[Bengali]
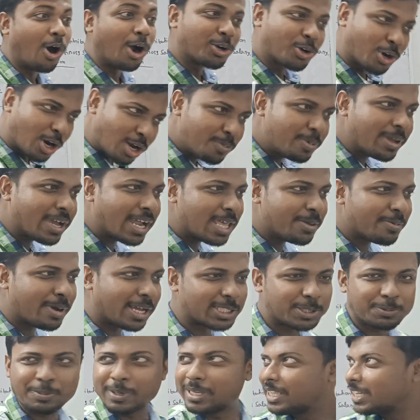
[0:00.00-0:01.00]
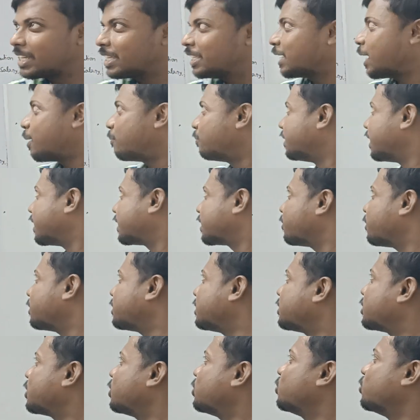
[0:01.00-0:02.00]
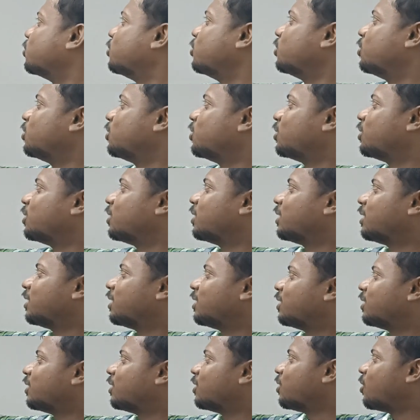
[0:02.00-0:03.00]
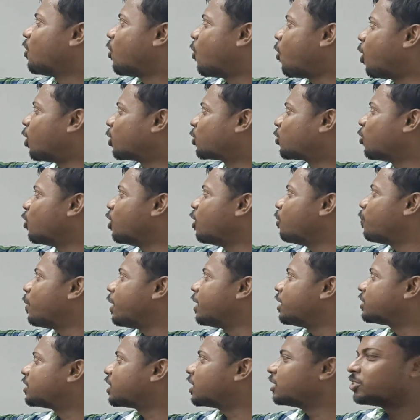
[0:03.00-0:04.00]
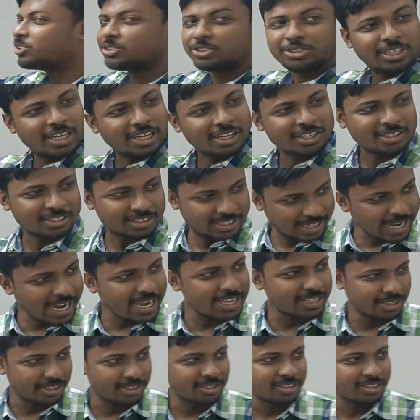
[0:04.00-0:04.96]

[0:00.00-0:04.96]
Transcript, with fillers: অটল বিহারী বাজপেয়ী দেখি নাম দেখতে পাচ্ছিস কিছু অটল পেনশন যোজনা ঠিক আছে